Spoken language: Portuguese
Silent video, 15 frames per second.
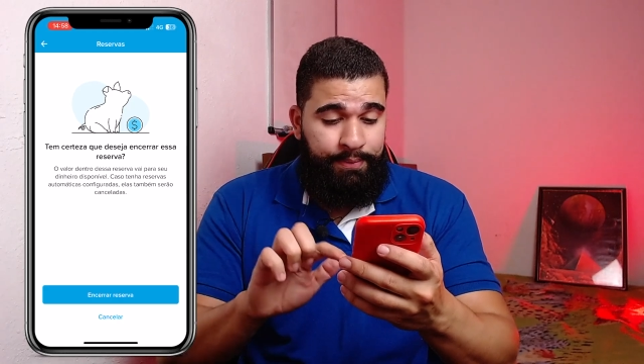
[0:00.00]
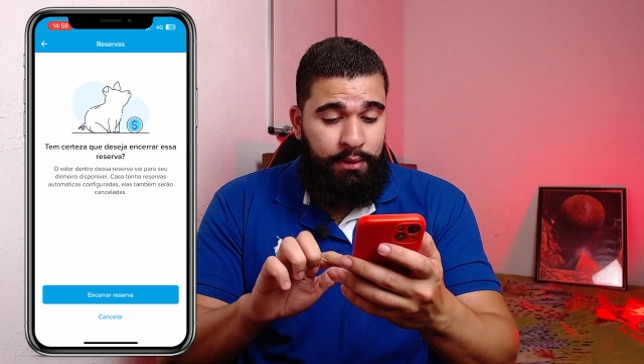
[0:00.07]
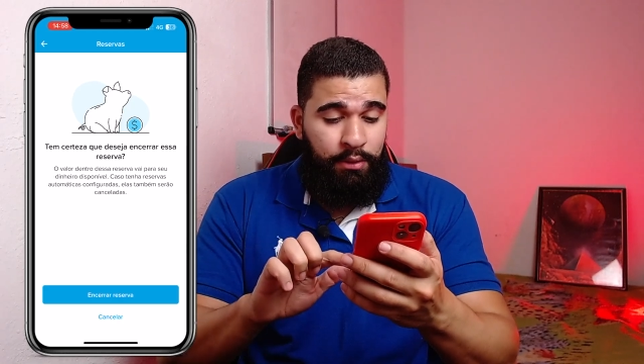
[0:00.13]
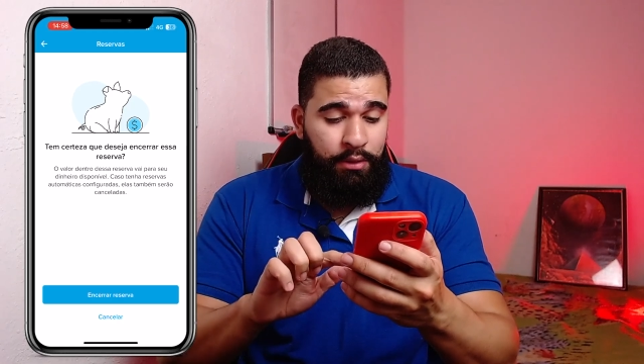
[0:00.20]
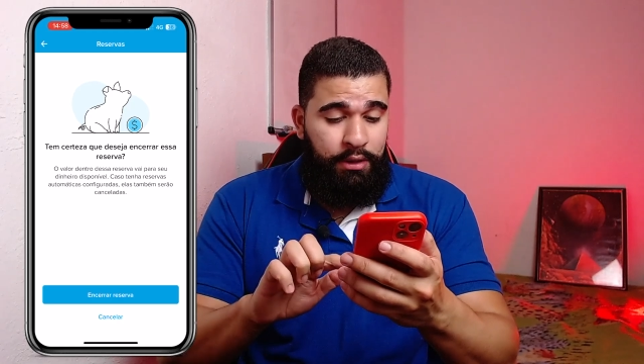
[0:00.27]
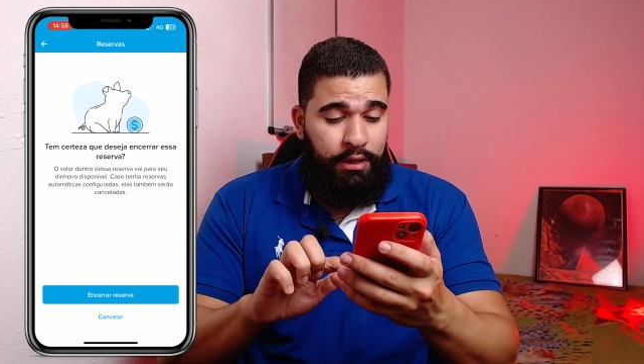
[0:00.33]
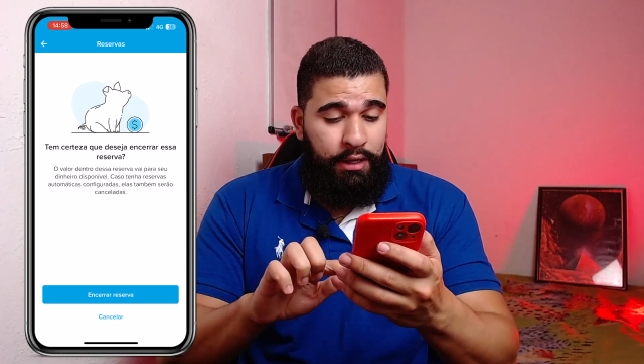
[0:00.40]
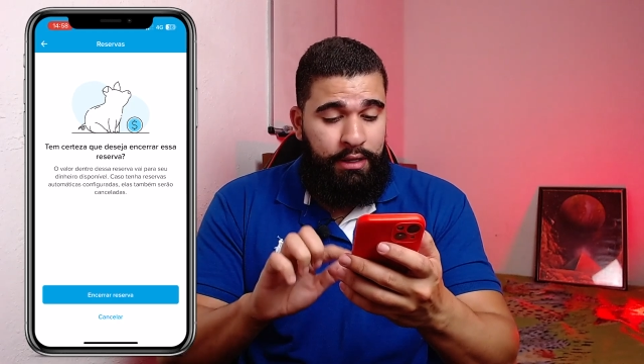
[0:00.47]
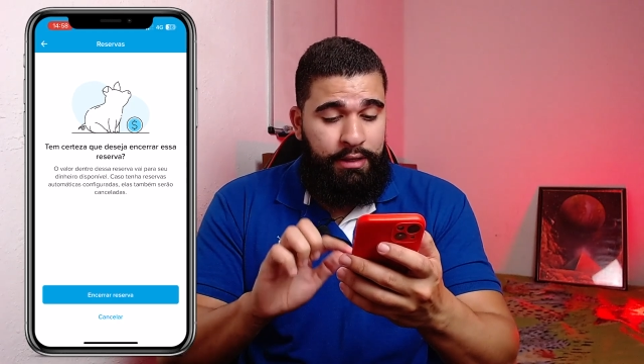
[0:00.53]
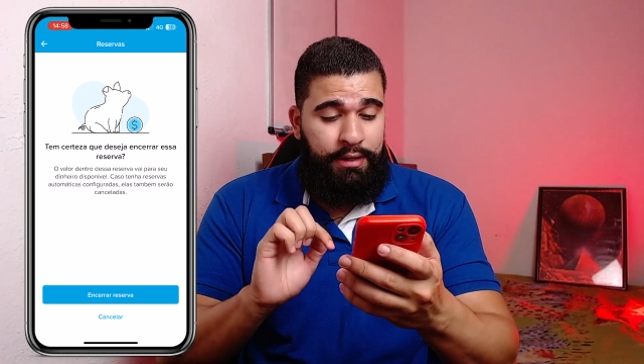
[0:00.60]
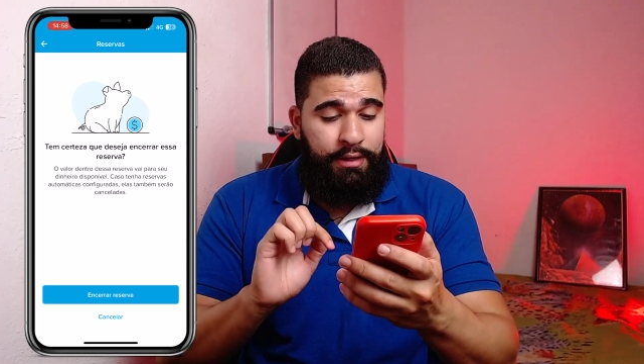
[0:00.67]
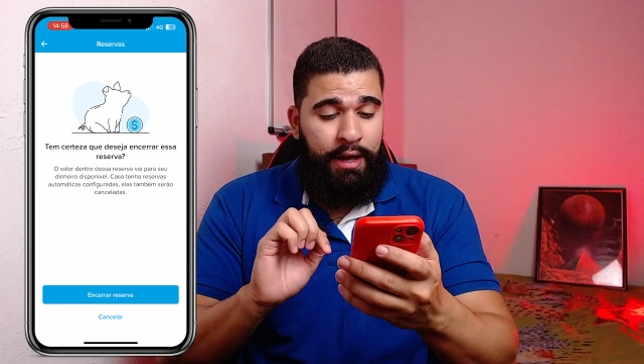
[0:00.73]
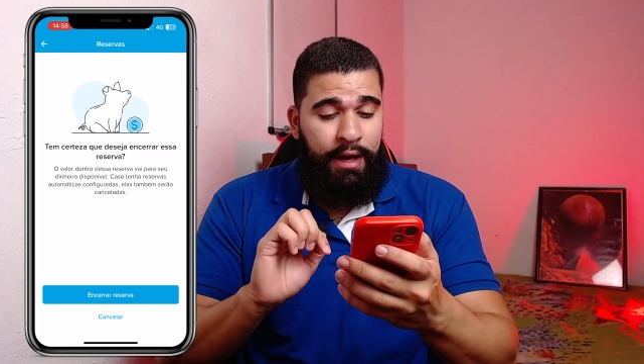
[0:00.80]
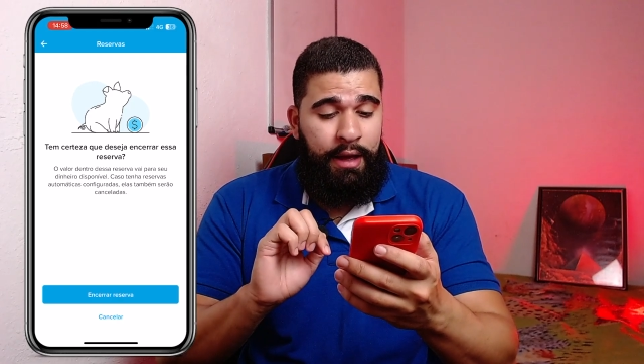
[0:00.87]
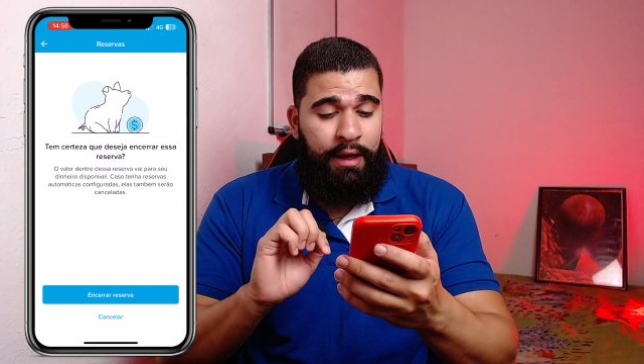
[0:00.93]
Então clica aqui em
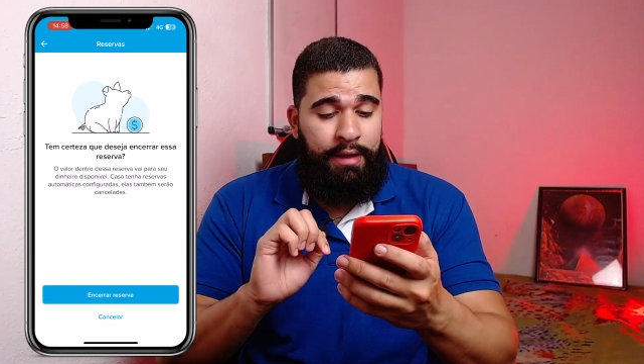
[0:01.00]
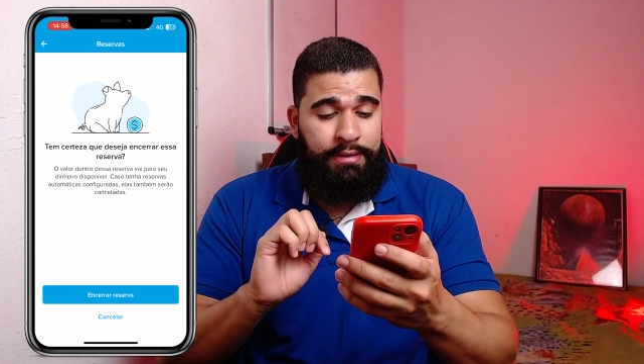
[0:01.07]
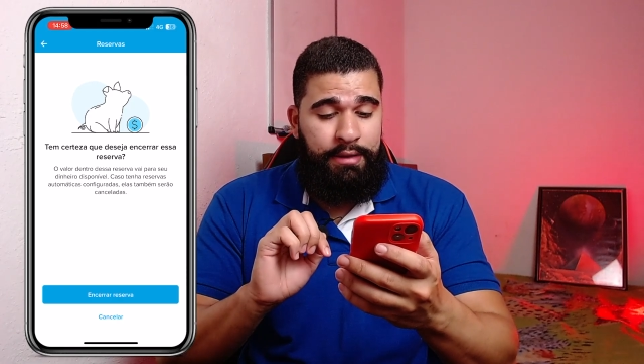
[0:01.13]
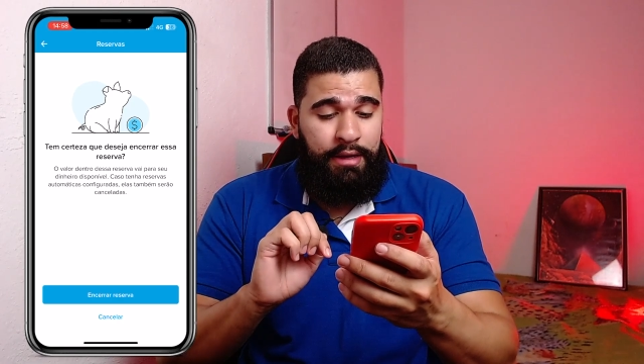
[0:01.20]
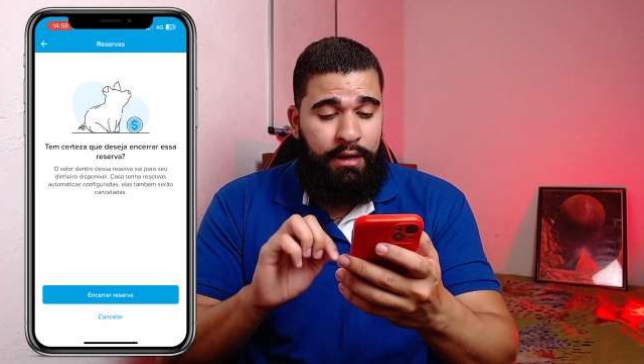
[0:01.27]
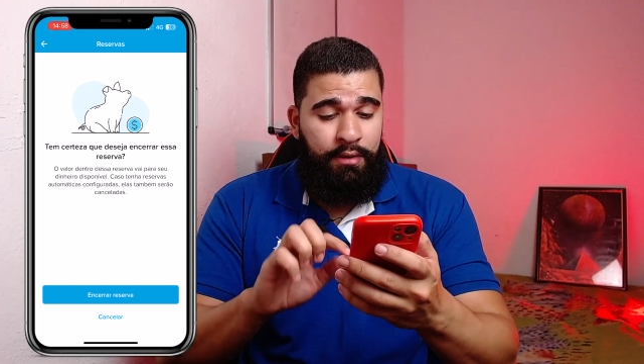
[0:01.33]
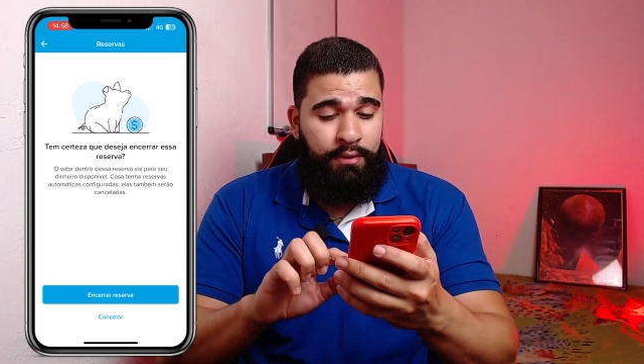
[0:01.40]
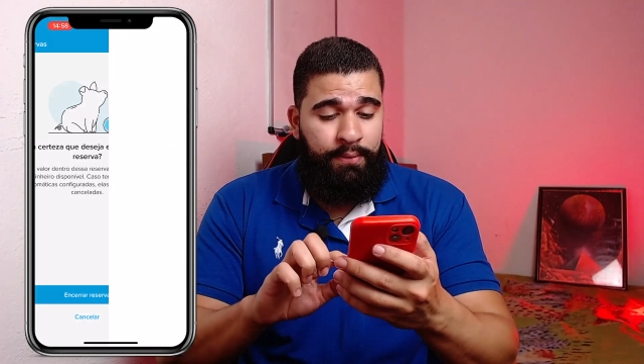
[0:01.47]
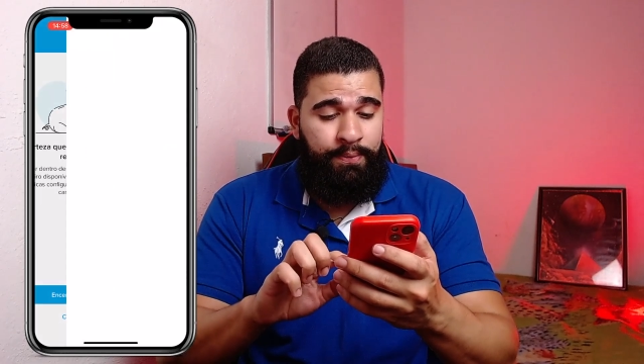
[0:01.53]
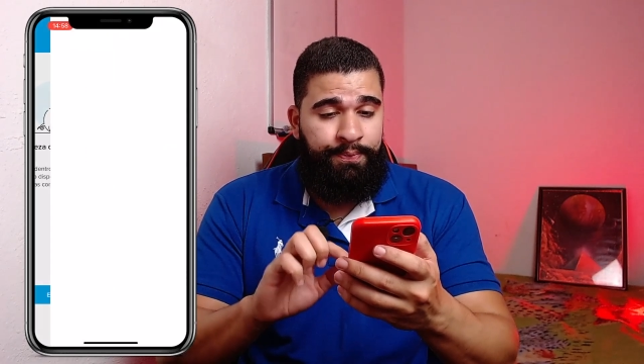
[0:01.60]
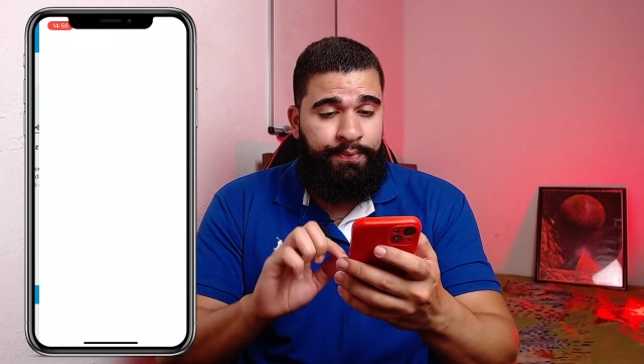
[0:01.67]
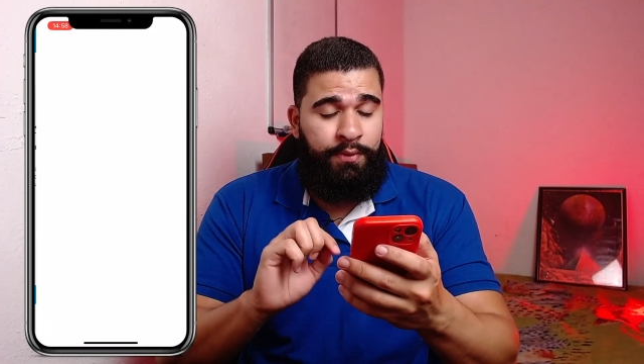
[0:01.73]
encerrar a reserva.